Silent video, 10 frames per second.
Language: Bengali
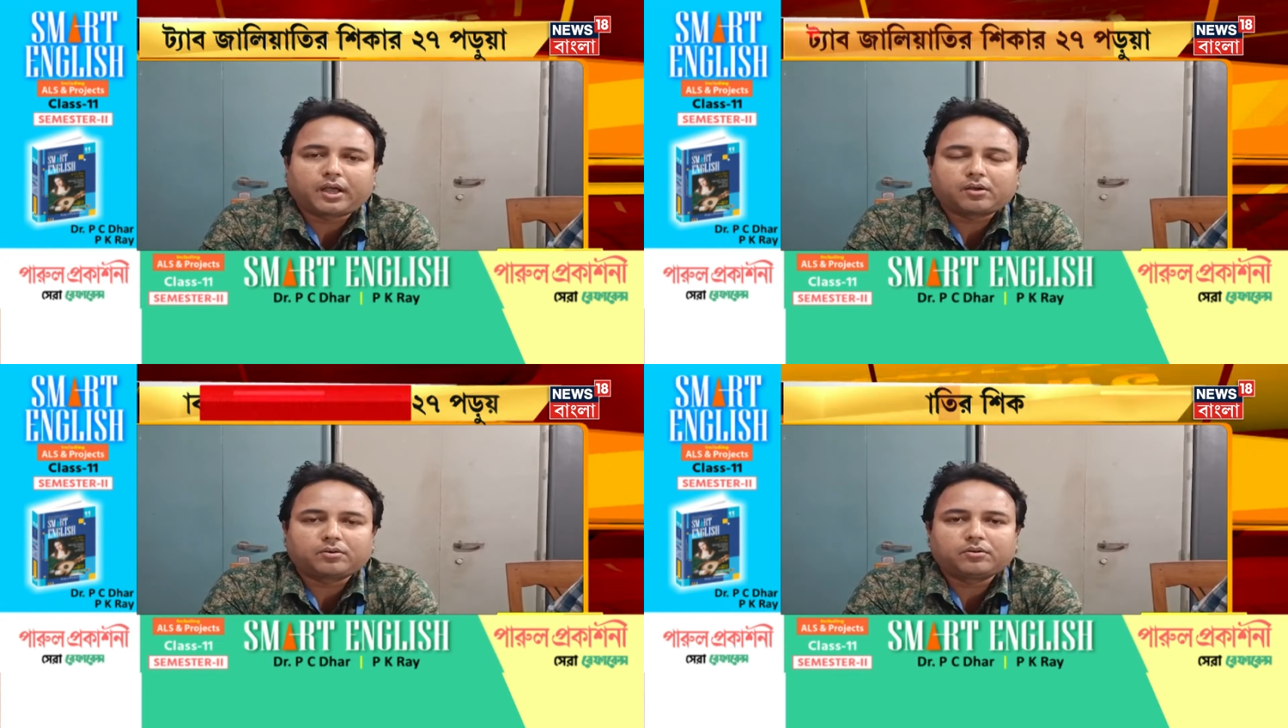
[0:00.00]

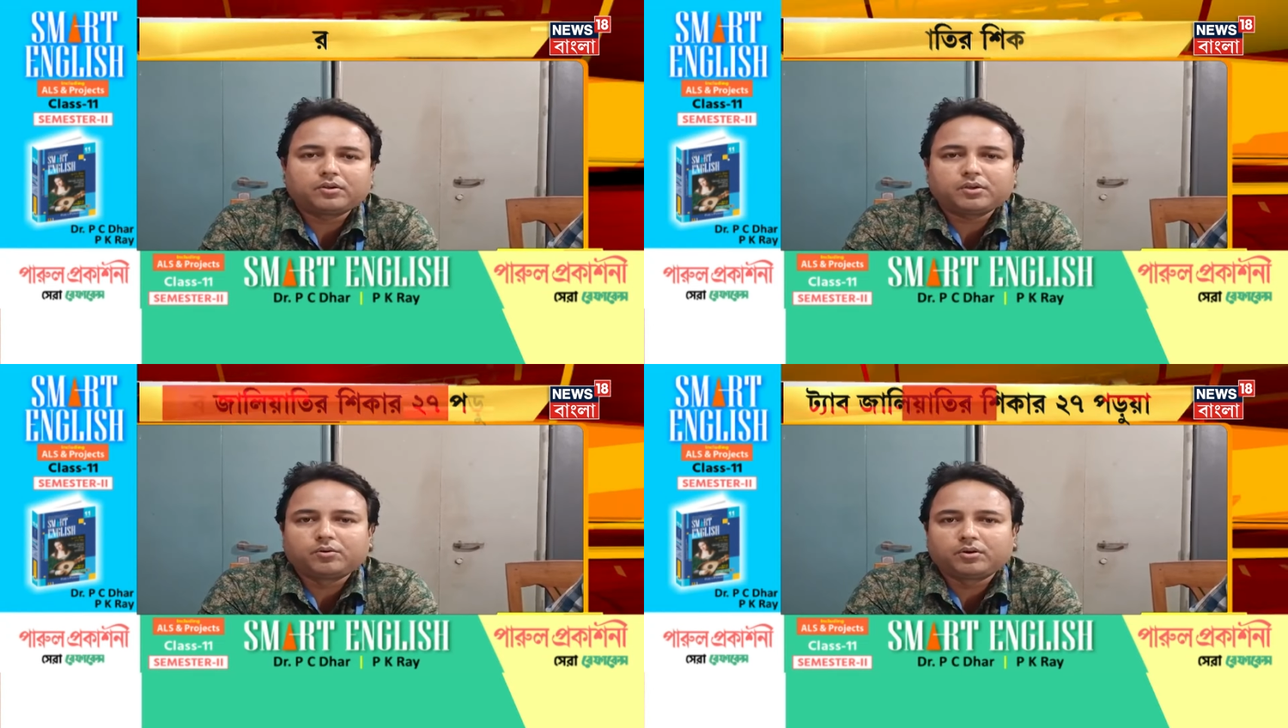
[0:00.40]

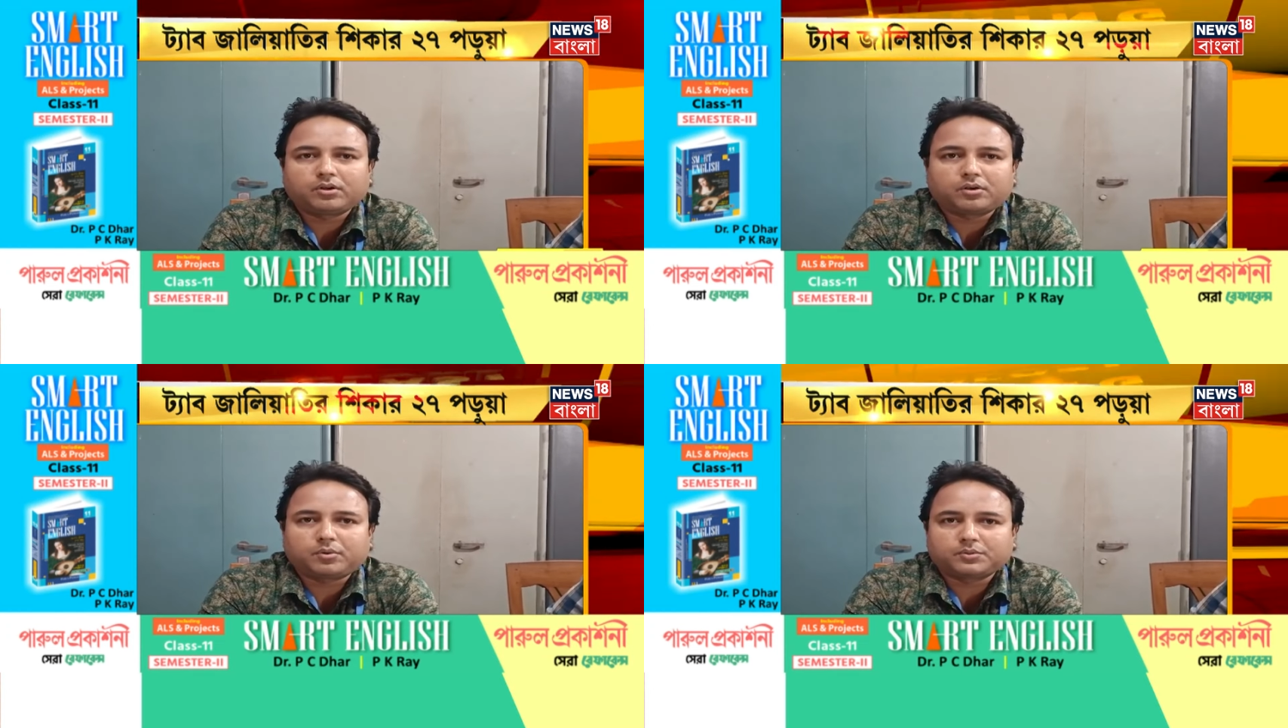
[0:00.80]
অ্যাকাউন্টগুলোকে হোল্ড
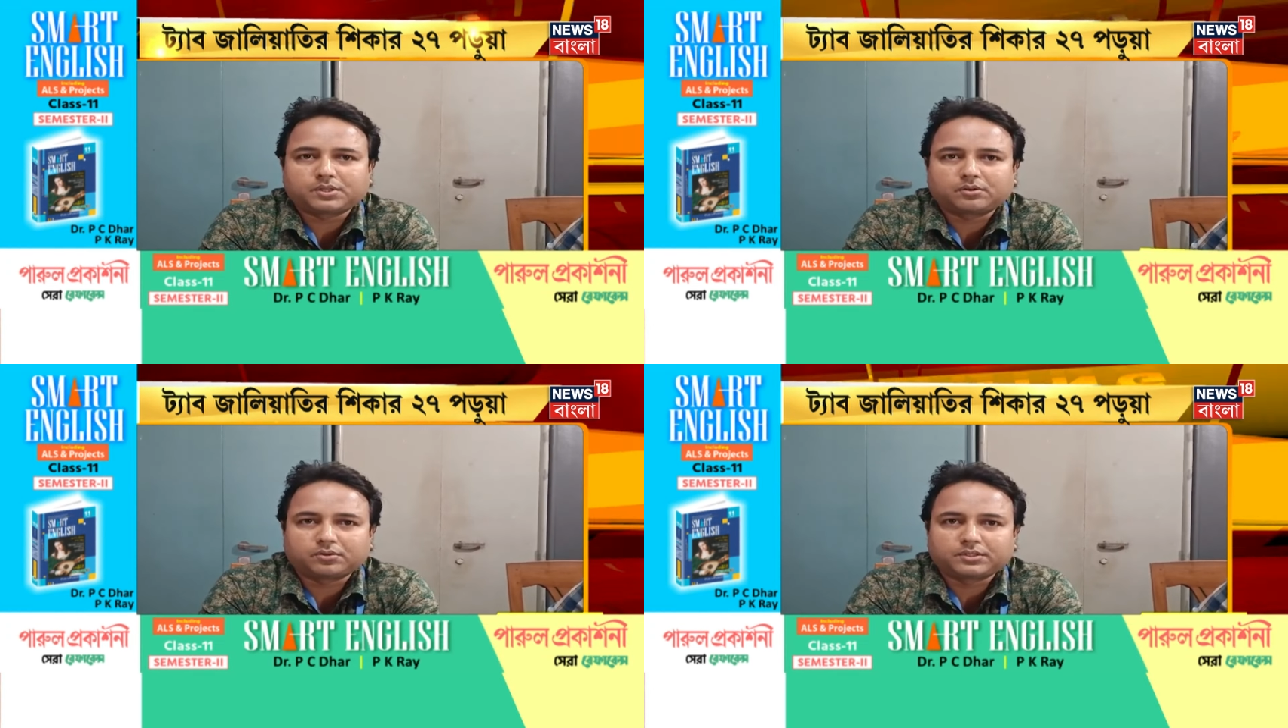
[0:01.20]
করার
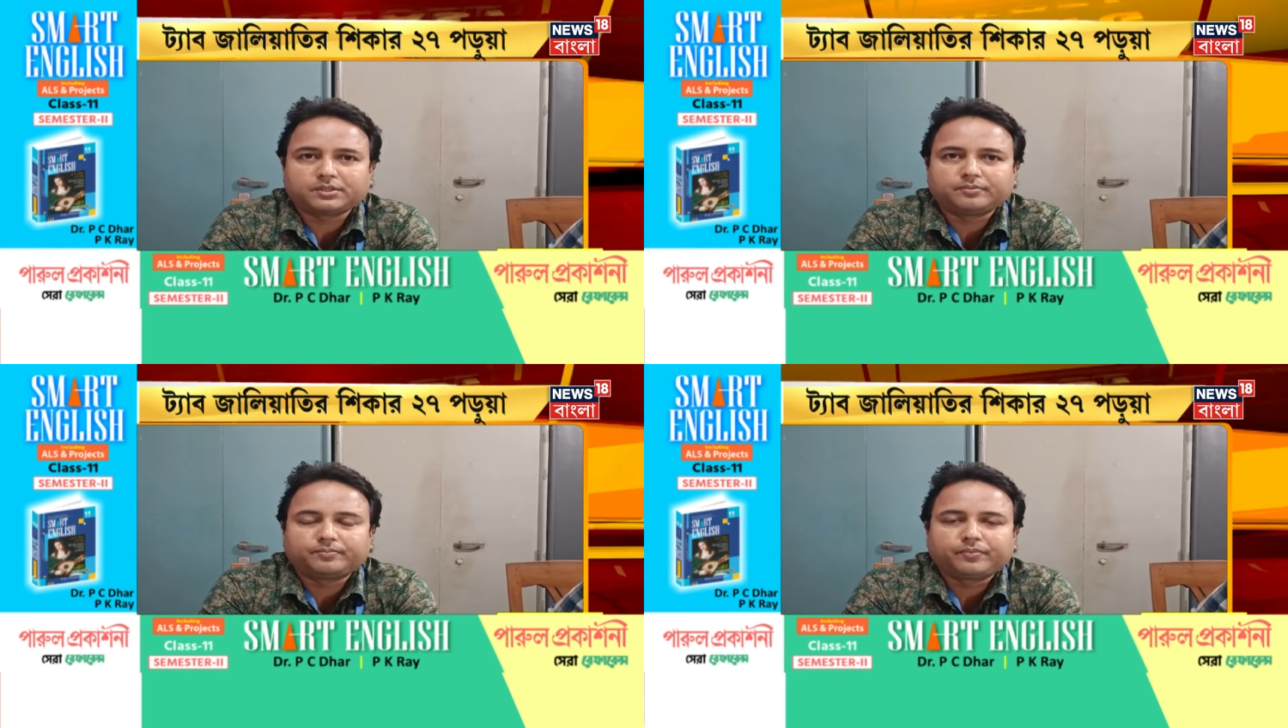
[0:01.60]
ব্যবস্থা করেছি